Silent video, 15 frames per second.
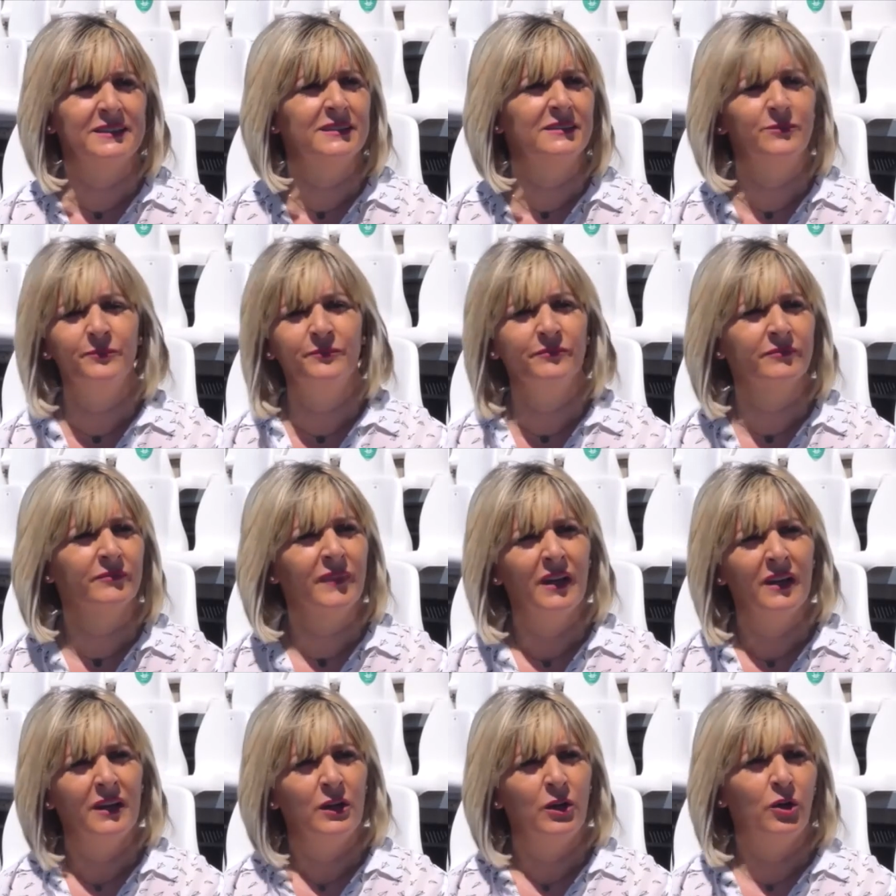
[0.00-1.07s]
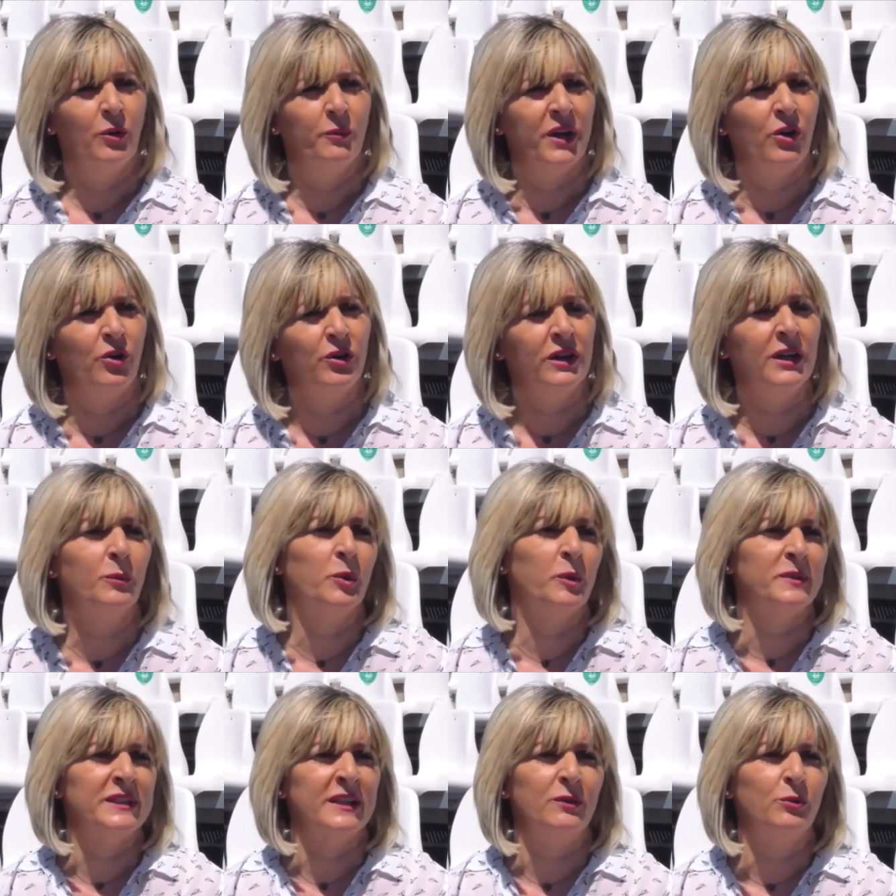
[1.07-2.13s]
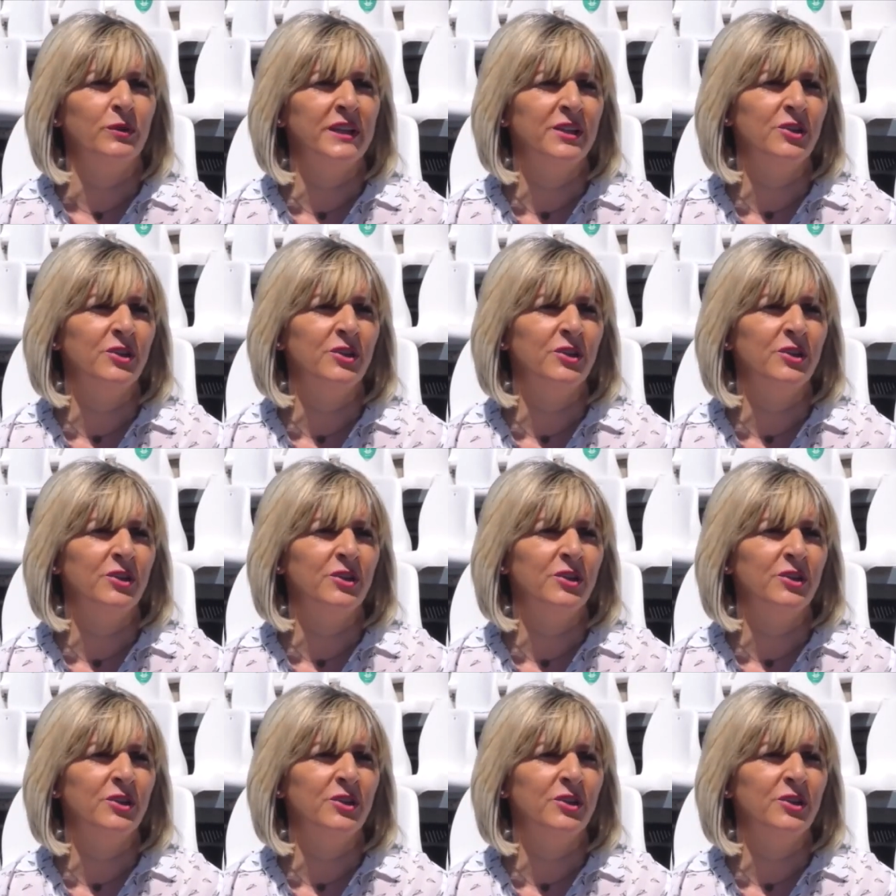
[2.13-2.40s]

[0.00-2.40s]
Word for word: es mm, lo mejor que le puede pasar a un